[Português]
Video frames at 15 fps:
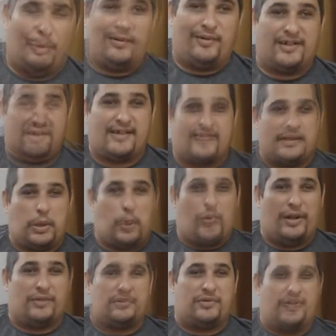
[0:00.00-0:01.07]
de memória de
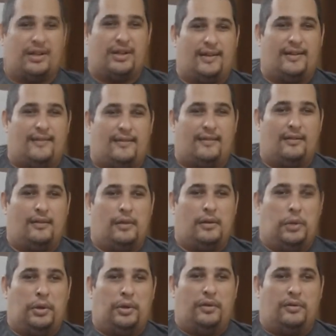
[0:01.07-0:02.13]
64 GB
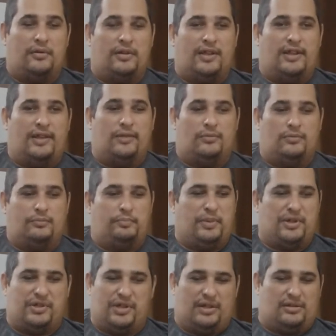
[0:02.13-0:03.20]
e um
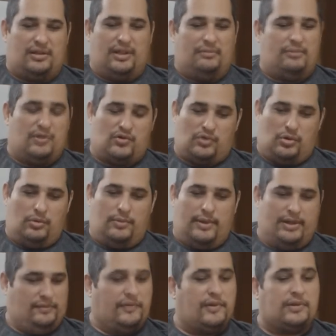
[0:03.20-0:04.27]
pingente, né? Mas só,
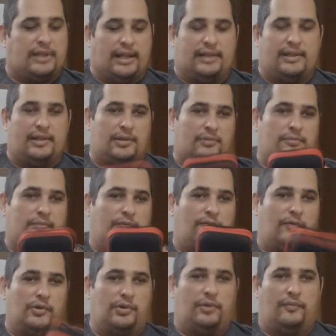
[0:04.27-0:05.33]
mas não veio nada. Então,
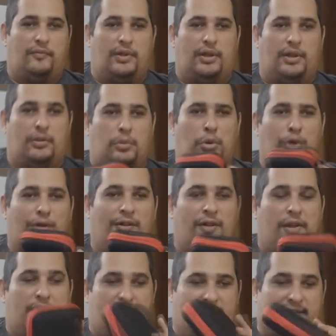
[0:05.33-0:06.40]
fone de ouvido
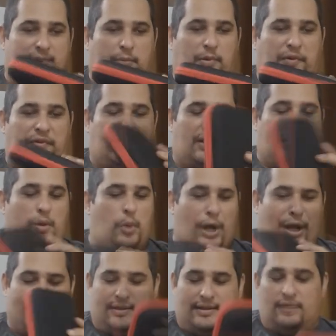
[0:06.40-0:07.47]
e essa bolsinha, né? O
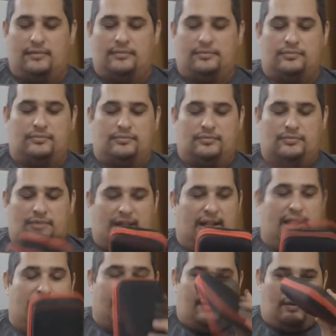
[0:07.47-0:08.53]
cartão,
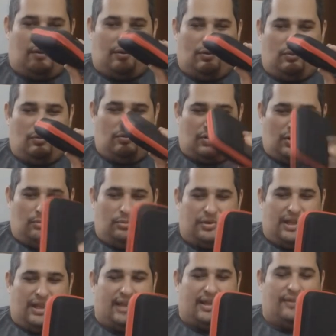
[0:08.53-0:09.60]
aliás, o que eu
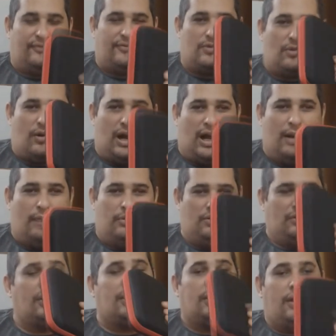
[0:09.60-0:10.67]
botei aqui foi o
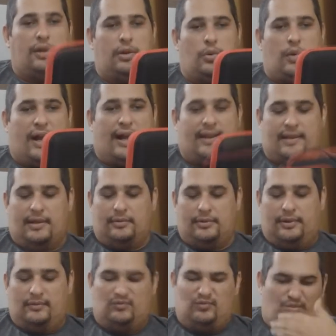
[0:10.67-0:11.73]
cabo e o cartão,
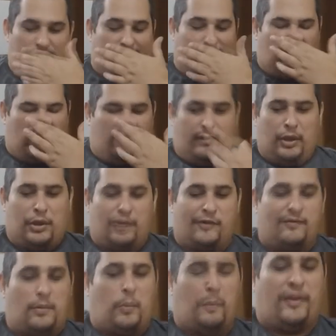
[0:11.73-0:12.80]
né? A gente vai ver.
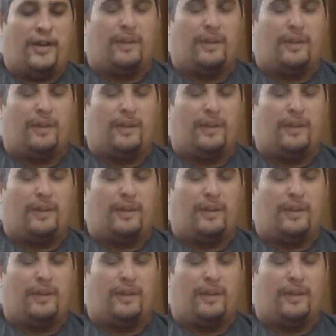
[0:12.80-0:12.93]
Então, vamos